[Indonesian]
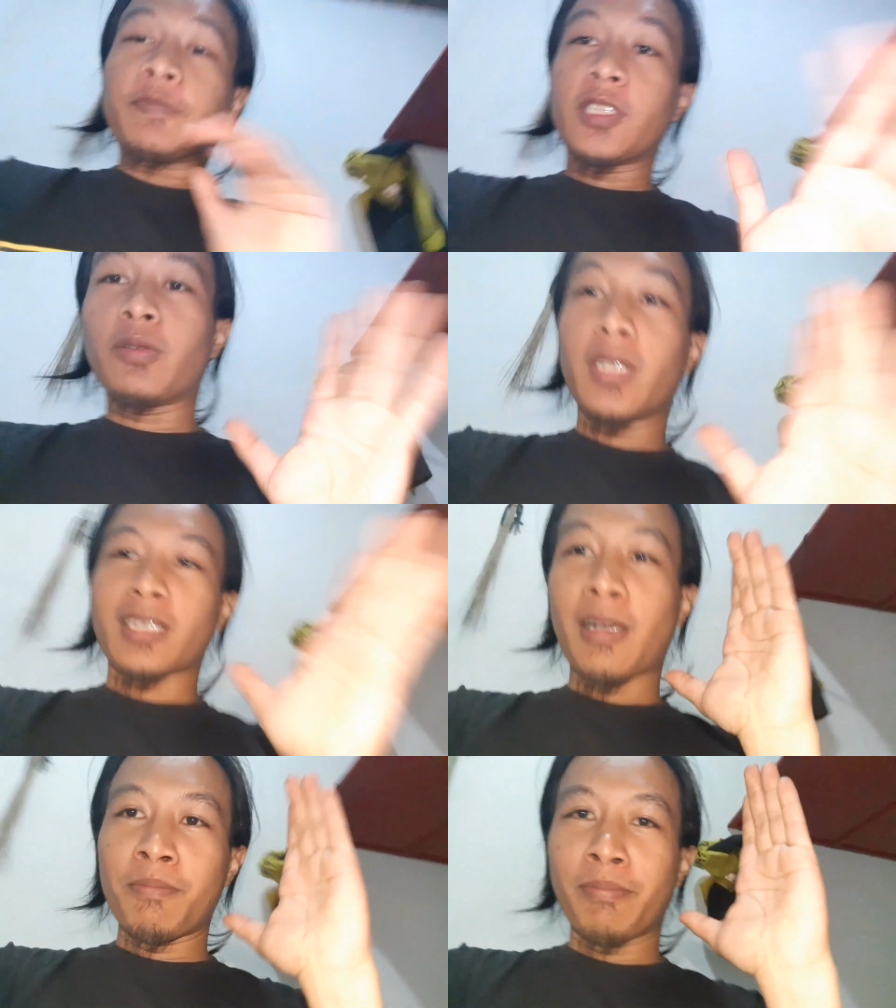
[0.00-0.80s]
Ya
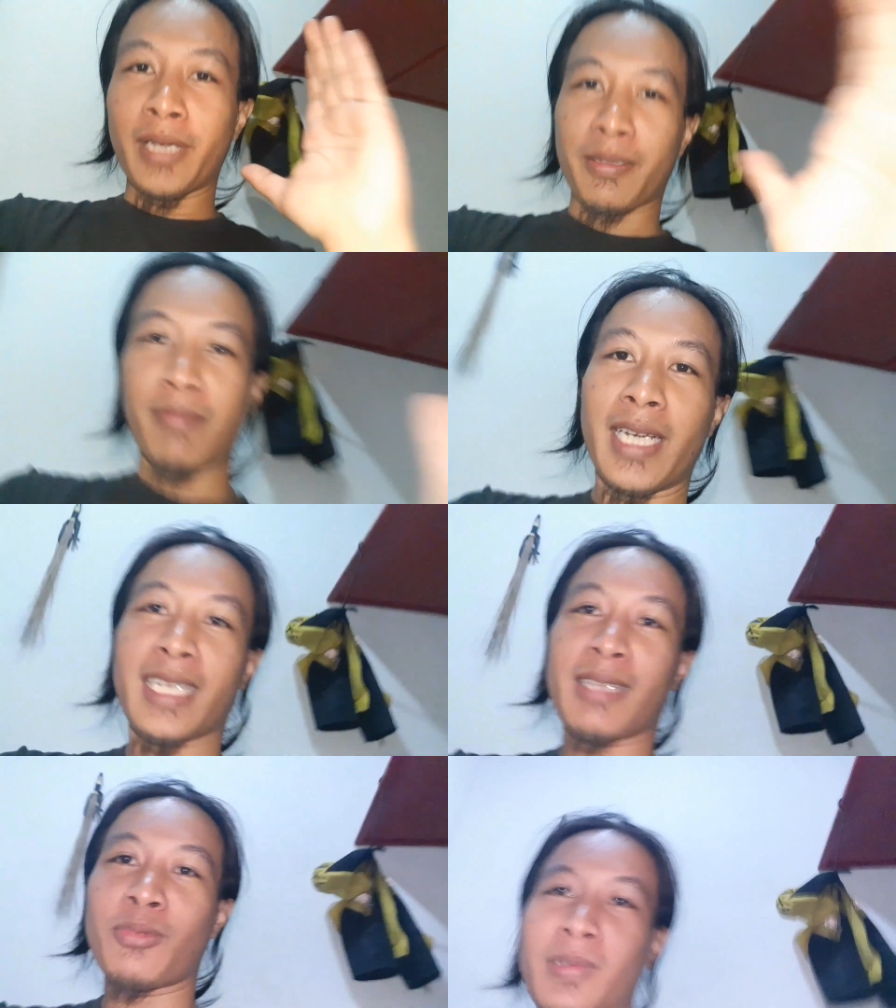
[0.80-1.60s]
welcome back. Mana
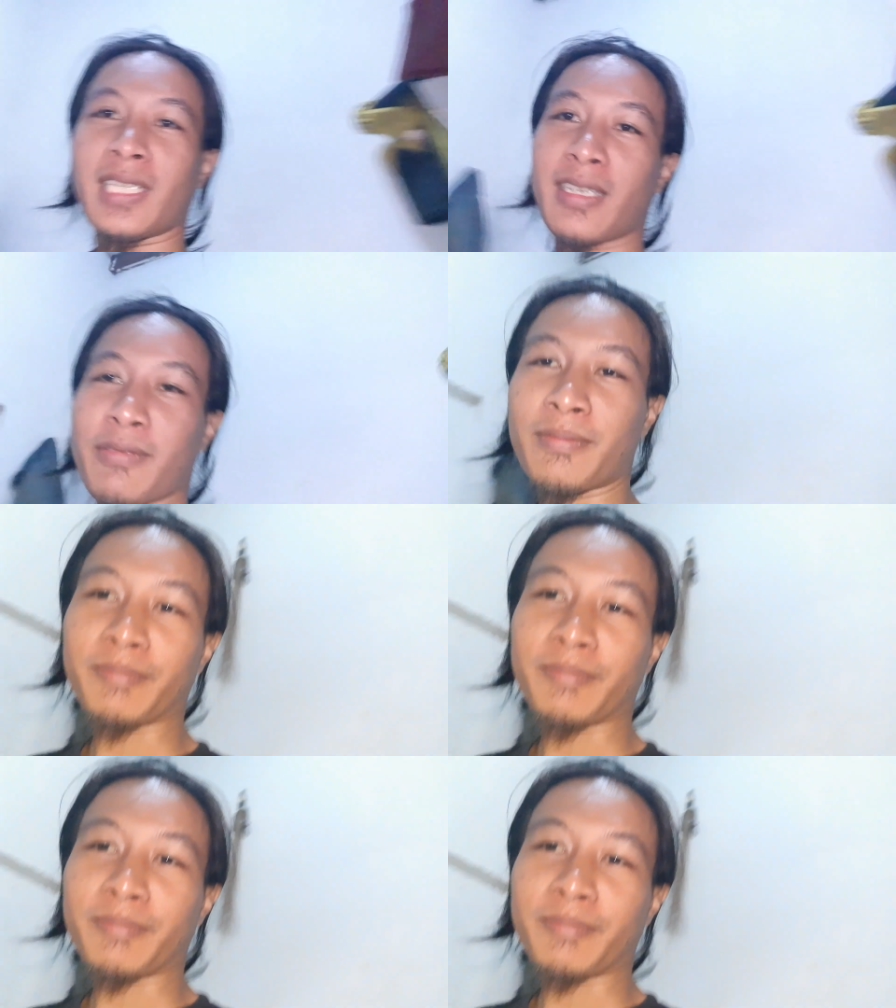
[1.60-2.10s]
ketemu mana ya?